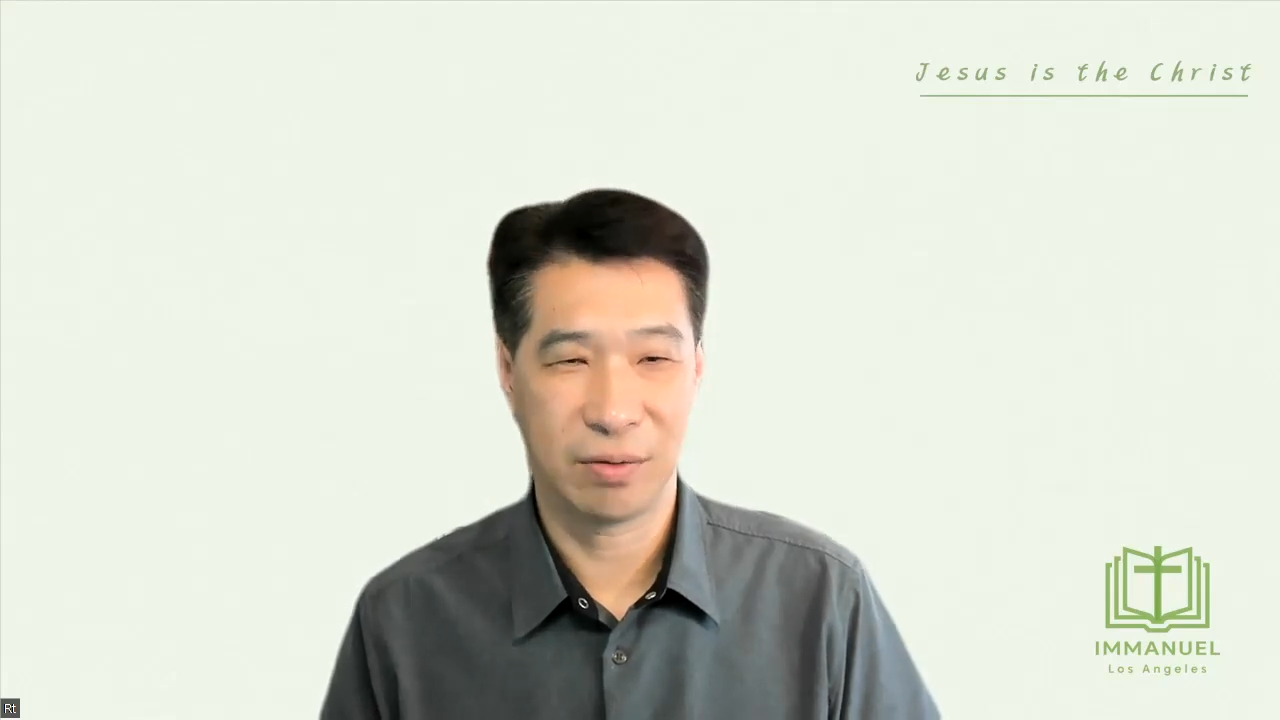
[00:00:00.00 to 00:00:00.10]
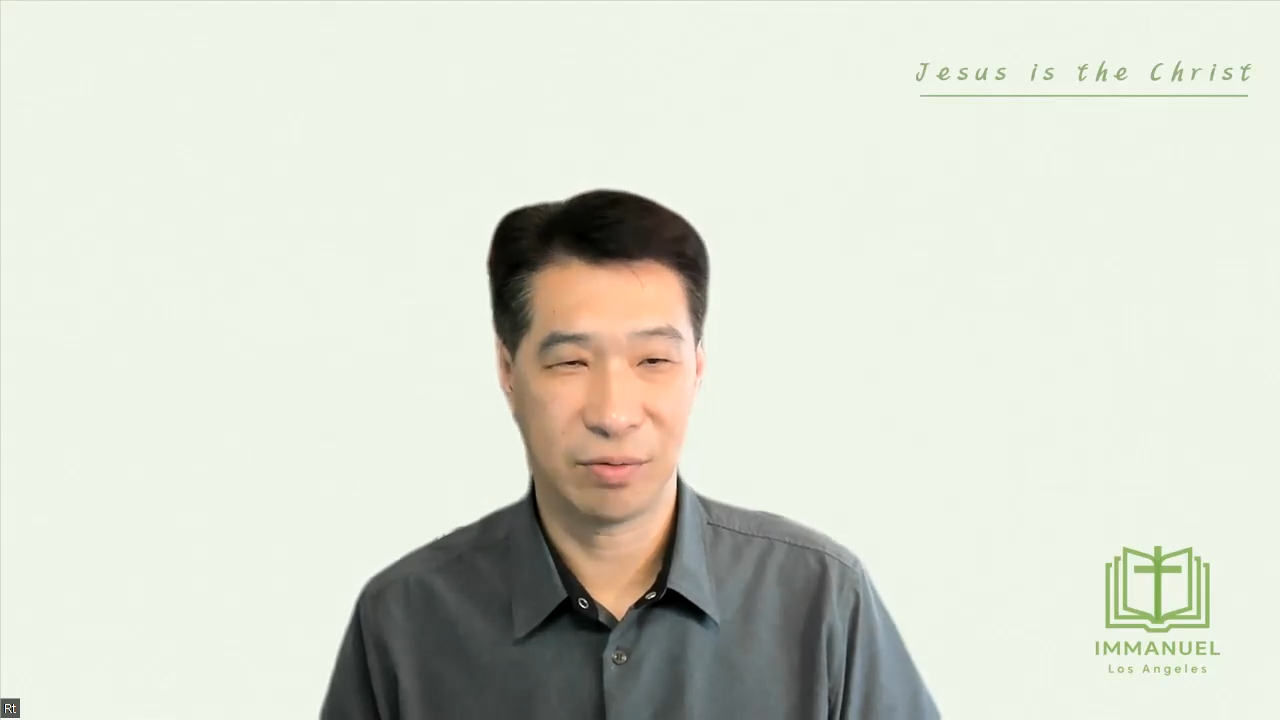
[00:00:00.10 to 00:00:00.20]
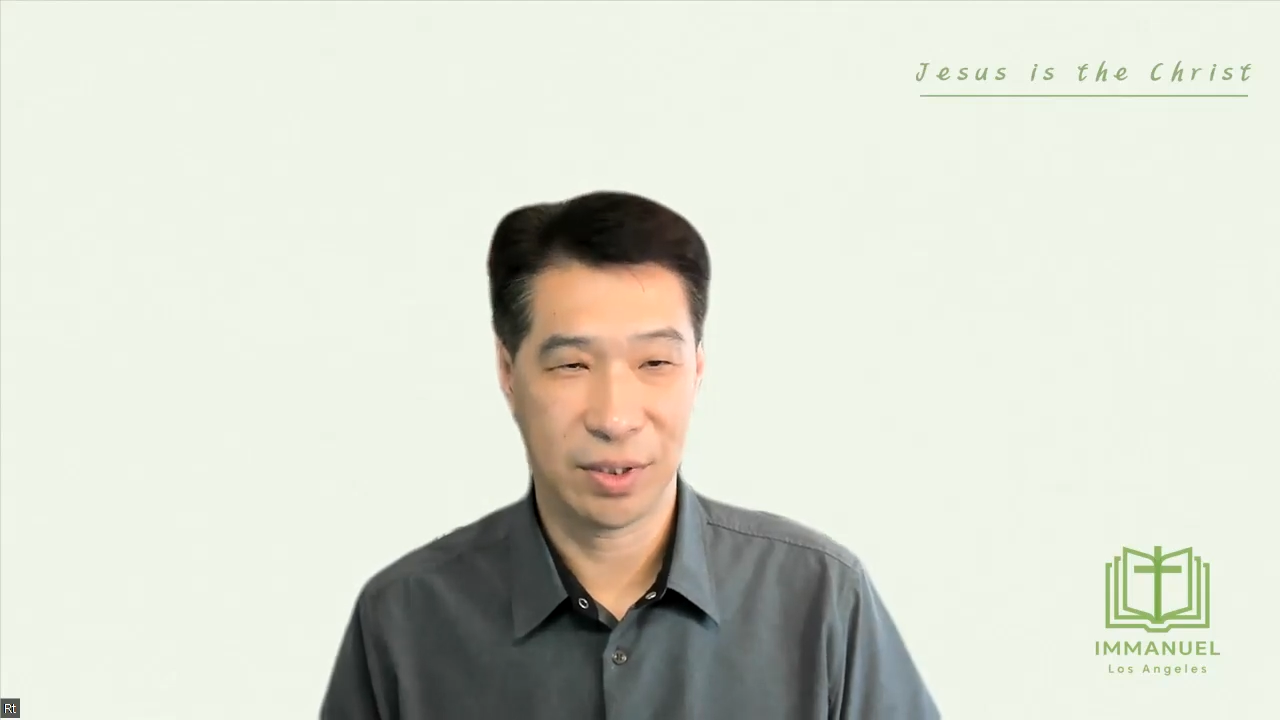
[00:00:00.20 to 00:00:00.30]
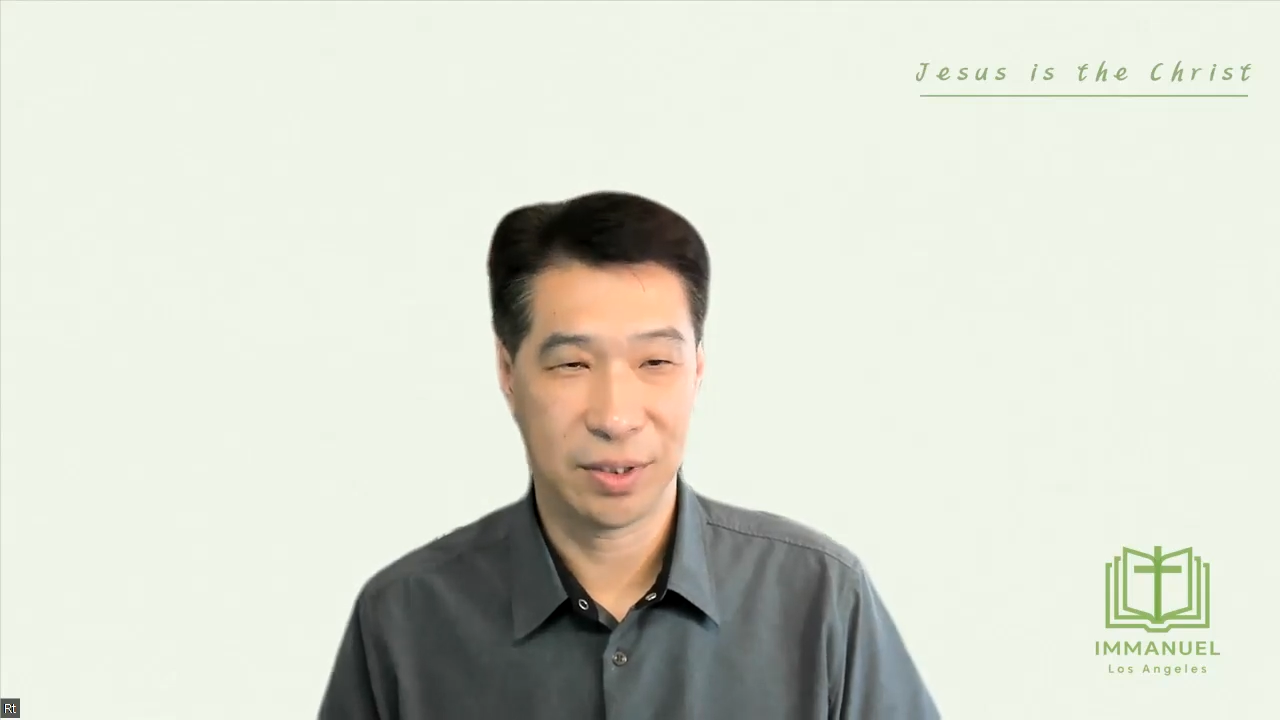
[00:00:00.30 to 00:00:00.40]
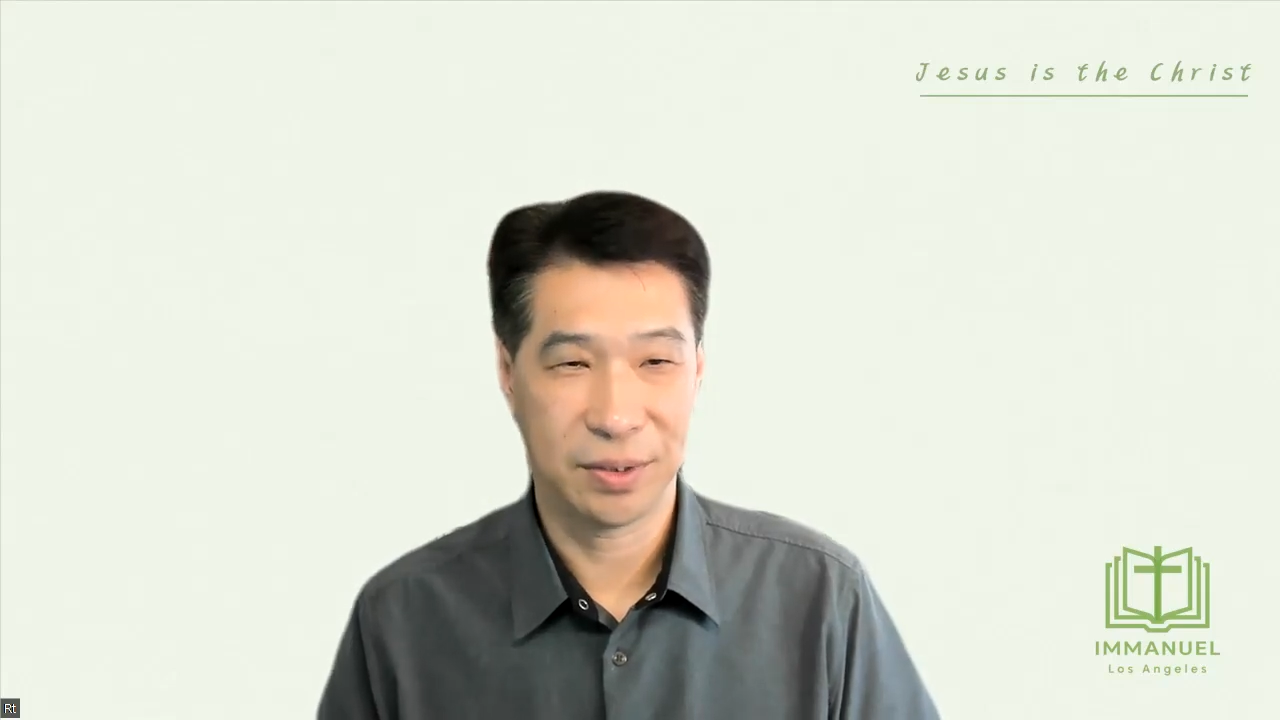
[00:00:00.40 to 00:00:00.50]

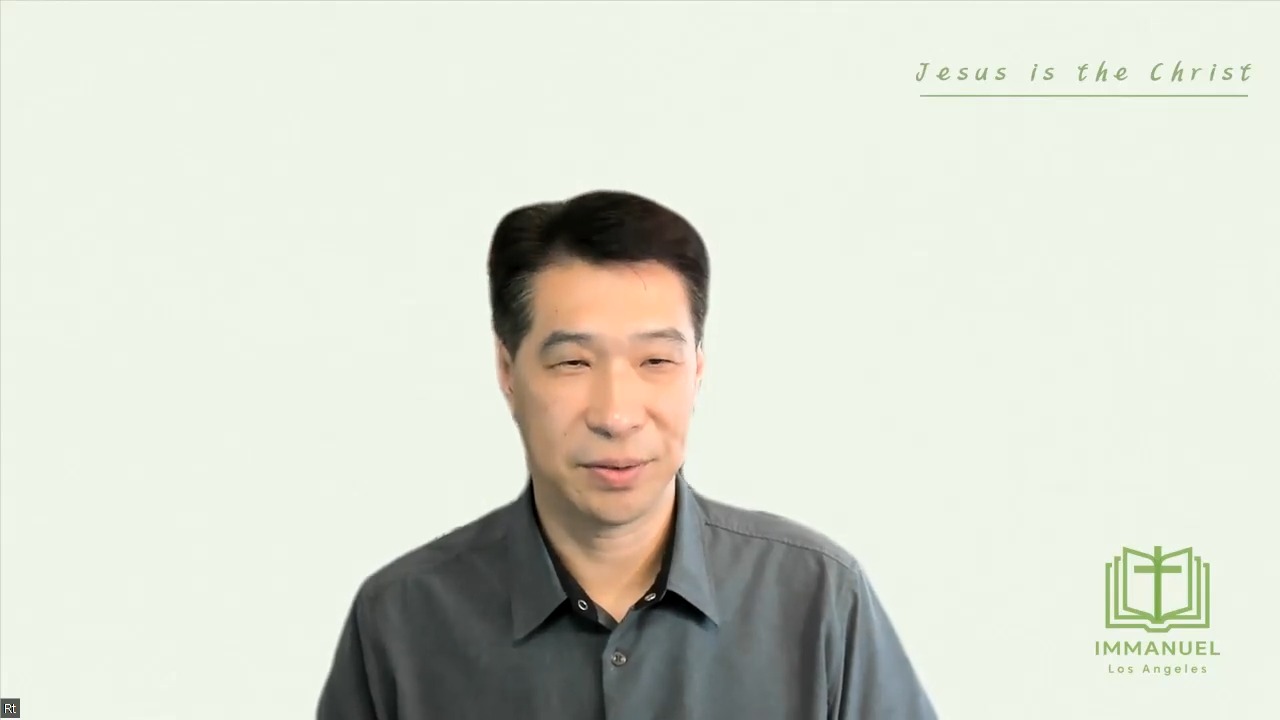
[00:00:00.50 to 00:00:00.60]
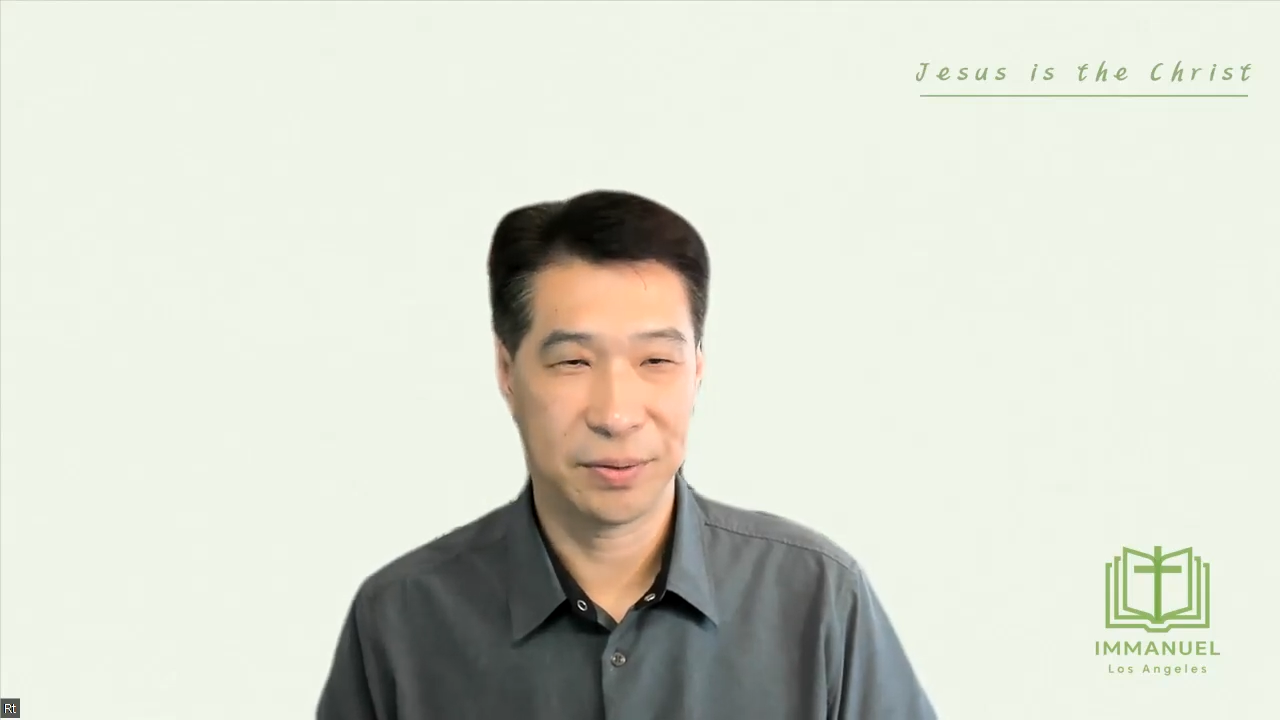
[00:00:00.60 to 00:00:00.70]
있고요.